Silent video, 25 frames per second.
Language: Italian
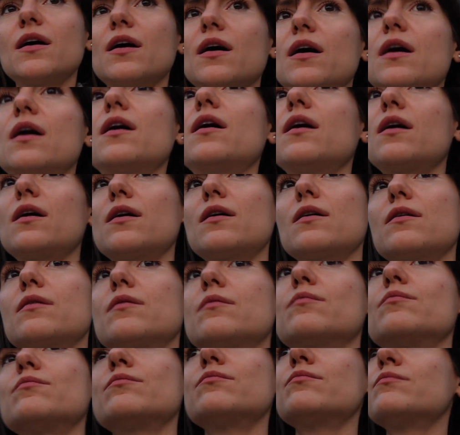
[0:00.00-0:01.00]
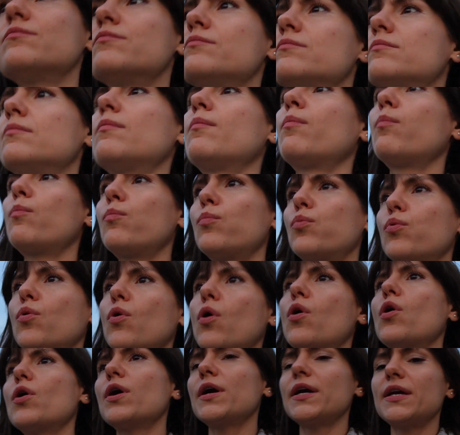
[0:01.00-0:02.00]
uh,
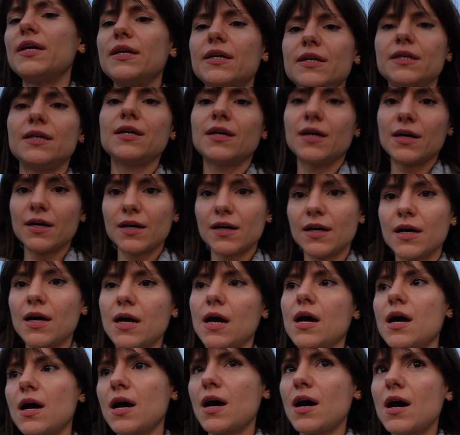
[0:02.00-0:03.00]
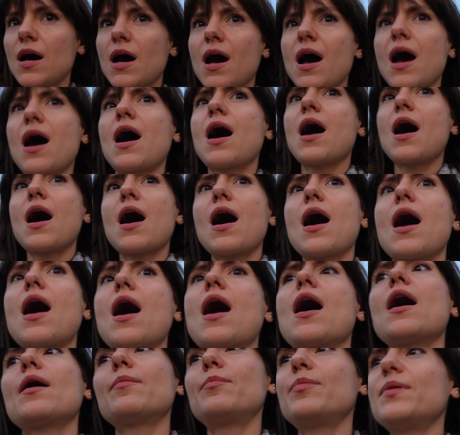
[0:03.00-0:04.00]
puoi
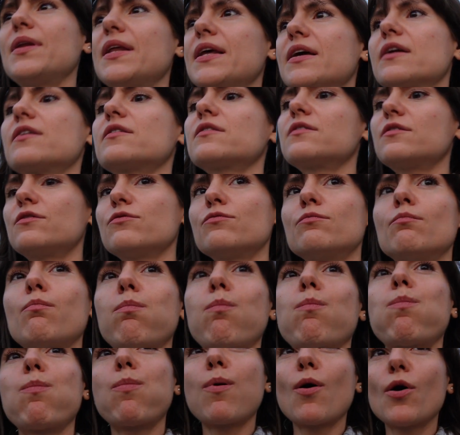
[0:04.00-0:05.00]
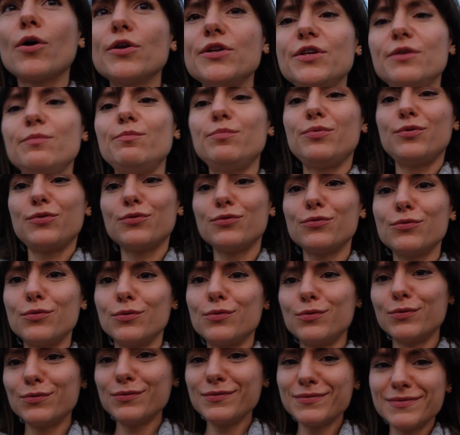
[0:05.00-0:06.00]
aprirti un po' di
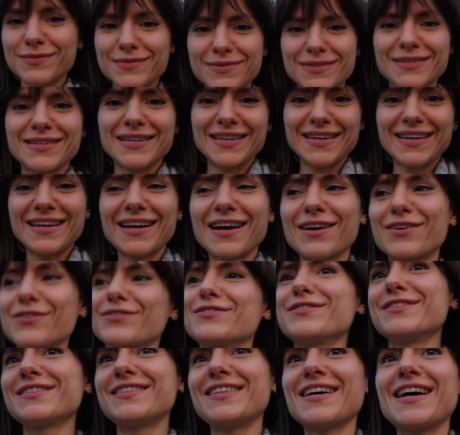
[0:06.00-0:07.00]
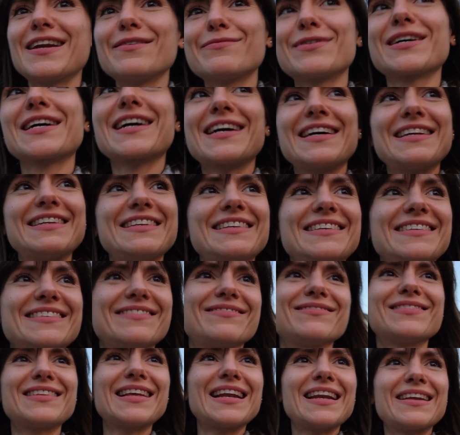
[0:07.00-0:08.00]
più e raccontare magari
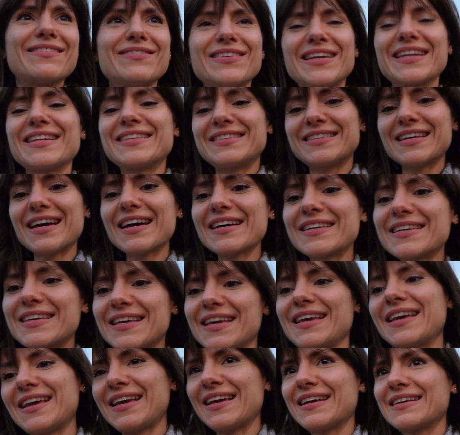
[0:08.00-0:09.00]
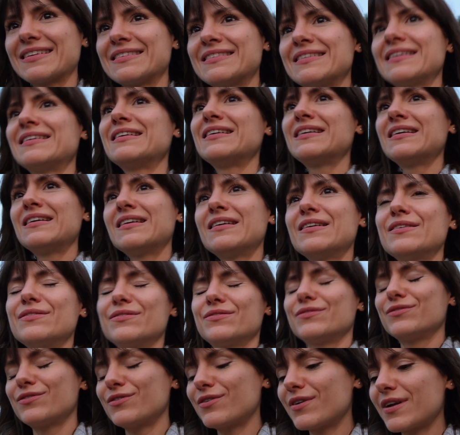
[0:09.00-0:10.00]
delle verità che
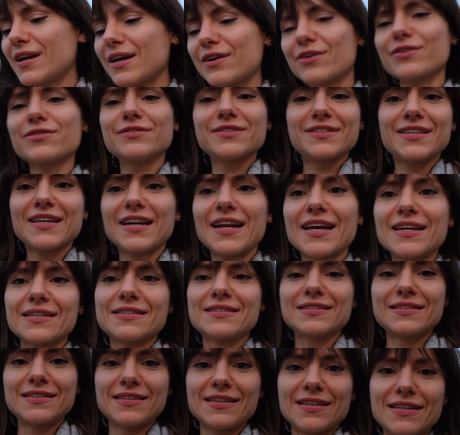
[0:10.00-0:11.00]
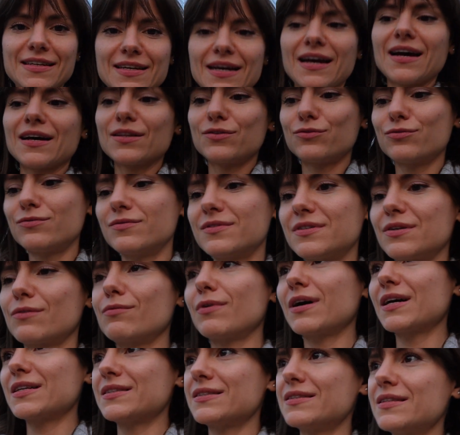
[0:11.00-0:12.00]
non racconteresti a tutti
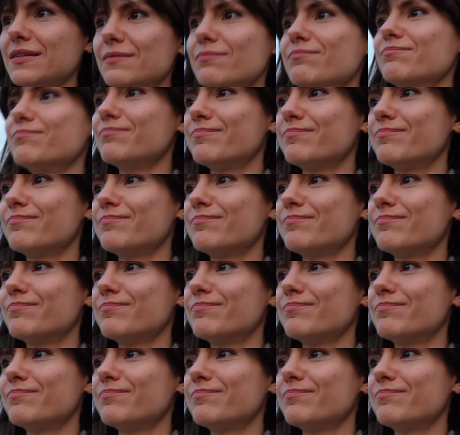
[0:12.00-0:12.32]
quanti